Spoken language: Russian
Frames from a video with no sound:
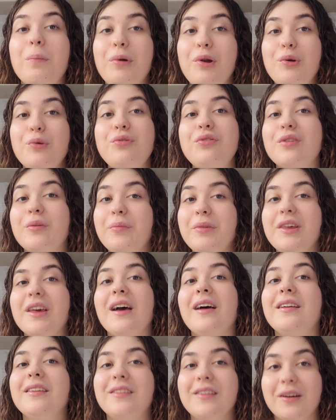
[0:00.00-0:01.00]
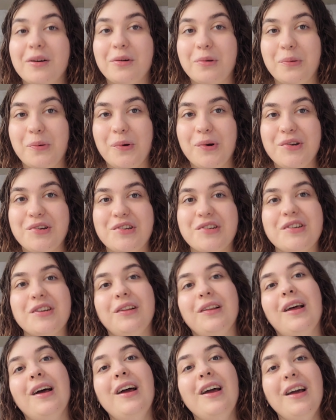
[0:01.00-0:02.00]
Плюсом я
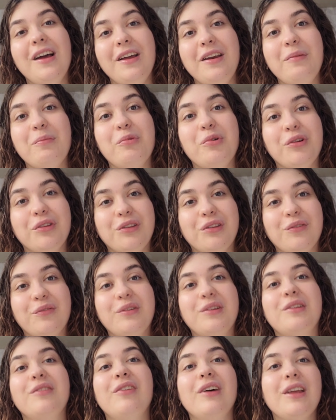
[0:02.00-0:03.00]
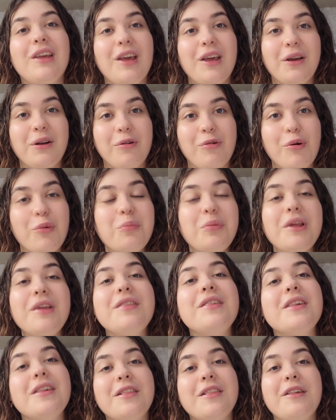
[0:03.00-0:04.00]
закончила ремонт в своей
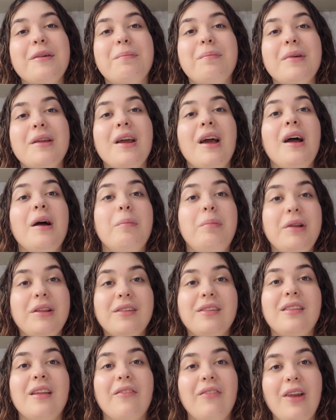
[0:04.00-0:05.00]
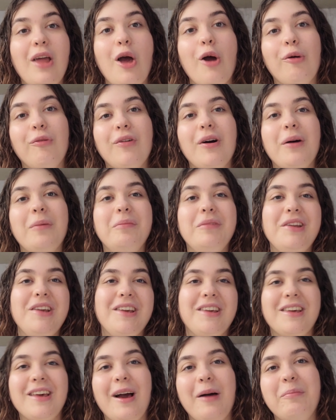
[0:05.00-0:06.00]
комнате, теперь представляю вам
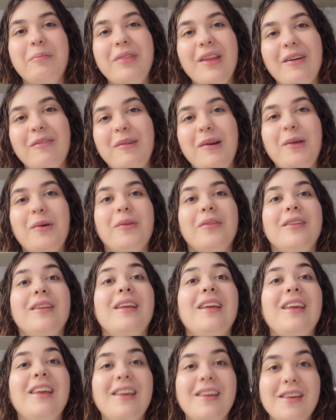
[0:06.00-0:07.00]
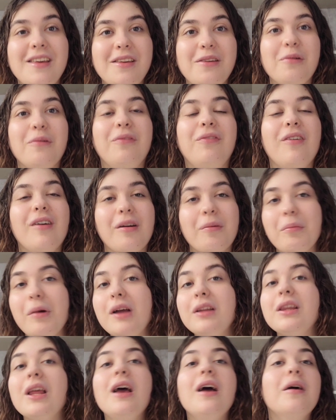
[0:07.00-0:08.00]
некий обновленный ее
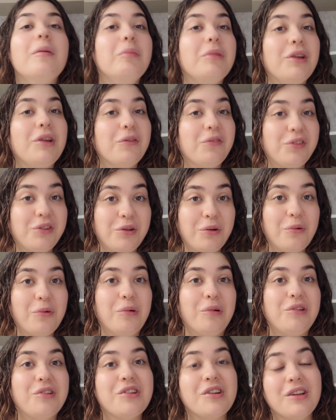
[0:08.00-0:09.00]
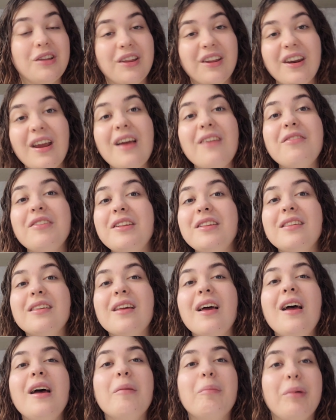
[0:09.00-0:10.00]
формат. Мне все очень
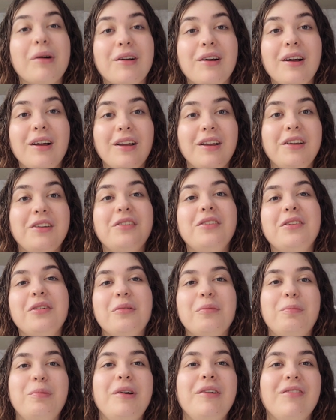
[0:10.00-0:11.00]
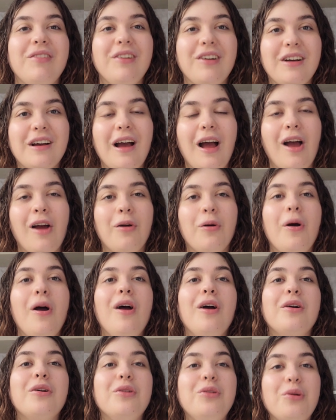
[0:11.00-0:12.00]
нравится, пока я еще привыкаю
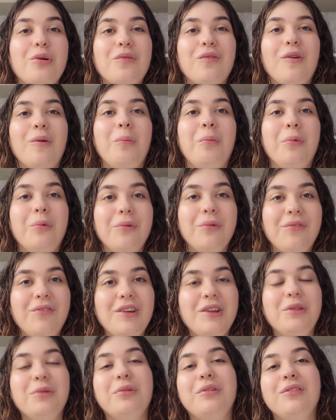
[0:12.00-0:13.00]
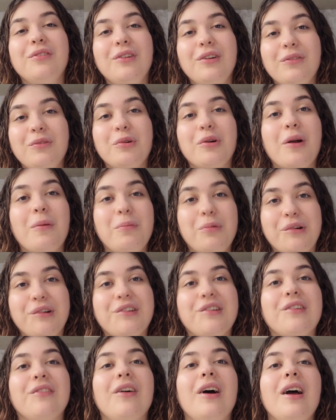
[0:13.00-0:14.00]
к новому виду своего
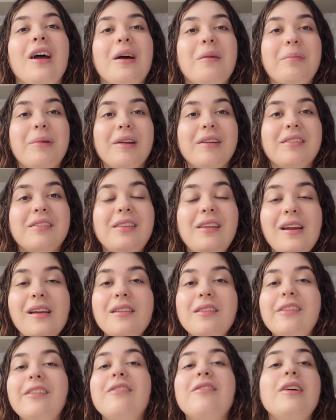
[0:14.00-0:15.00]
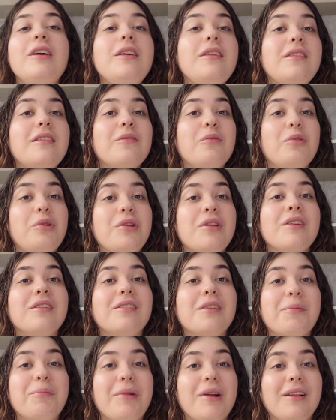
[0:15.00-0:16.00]
рабочего пространства и сегодня
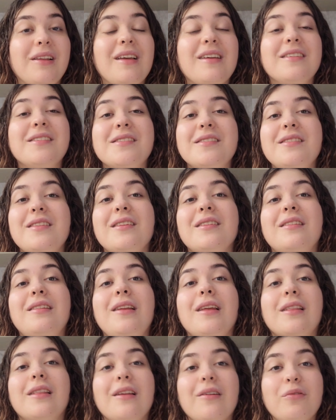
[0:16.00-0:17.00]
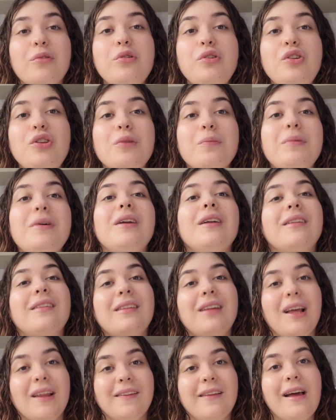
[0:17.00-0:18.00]
собрала собралась здесь для того, чтобы
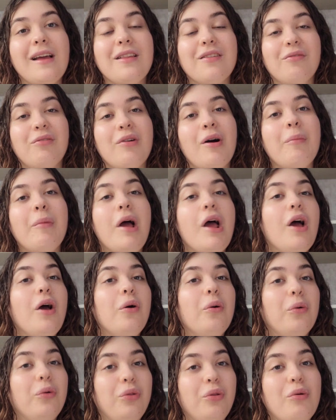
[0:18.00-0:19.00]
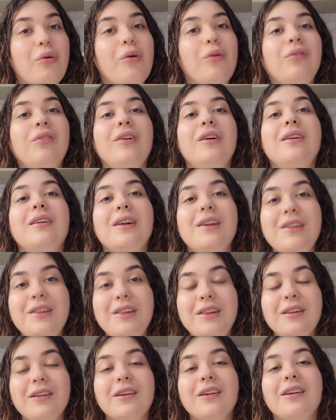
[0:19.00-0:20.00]
рассказать вам о новых
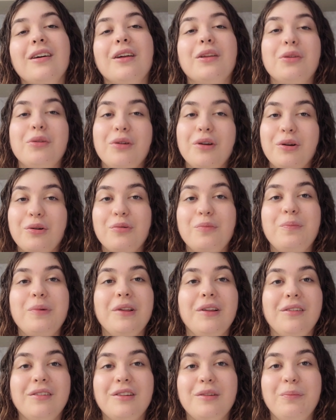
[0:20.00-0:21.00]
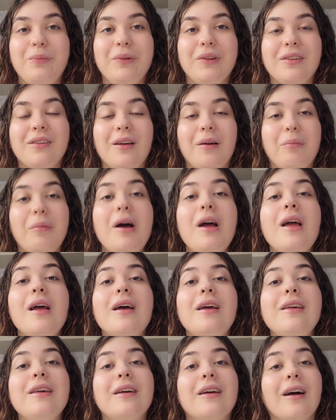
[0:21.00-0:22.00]
книгах, которые купила себе сама,
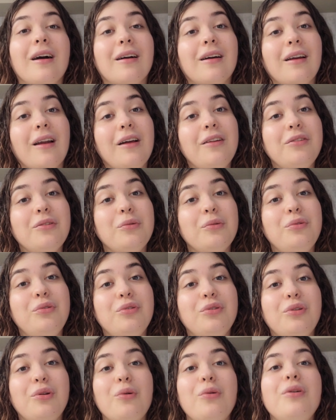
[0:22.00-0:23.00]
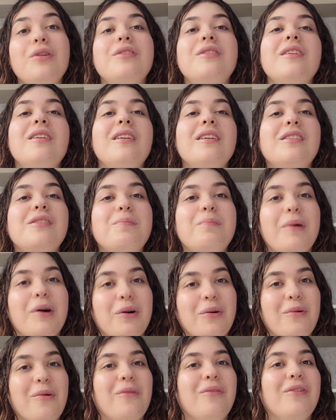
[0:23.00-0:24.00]
и как раз устроить
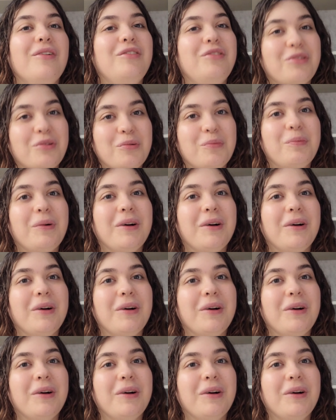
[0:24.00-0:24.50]
распаковочку